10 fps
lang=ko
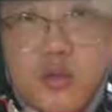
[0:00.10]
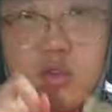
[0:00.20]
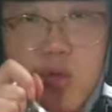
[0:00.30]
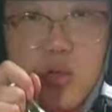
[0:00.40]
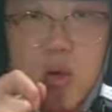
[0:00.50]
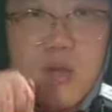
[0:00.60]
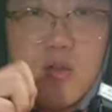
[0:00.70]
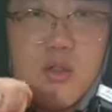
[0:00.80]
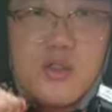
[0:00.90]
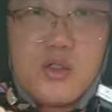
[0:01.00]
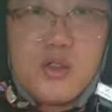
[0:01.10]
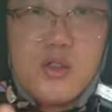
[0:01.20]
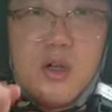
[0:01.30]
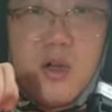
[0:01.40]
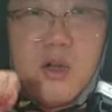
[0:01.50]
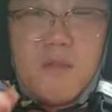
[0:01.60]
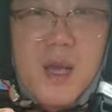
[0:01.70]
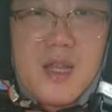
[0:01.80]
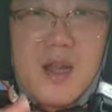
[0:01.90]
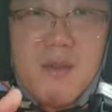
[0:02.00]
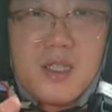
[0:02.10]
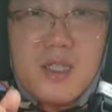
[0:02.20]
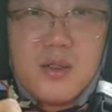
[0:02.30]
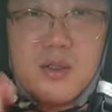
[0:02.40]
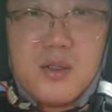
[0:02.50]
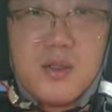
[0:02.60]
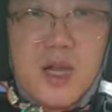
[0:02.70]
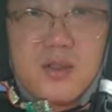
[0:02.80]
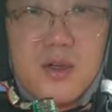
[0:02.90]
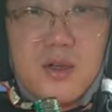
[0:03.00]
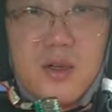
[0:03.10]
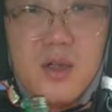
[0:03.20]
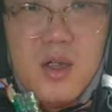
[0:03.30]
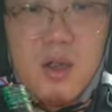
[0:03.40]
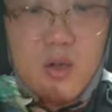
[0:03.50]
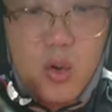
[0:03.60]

구독, 좋아요 눌러주시고요. 배달 마치고 나서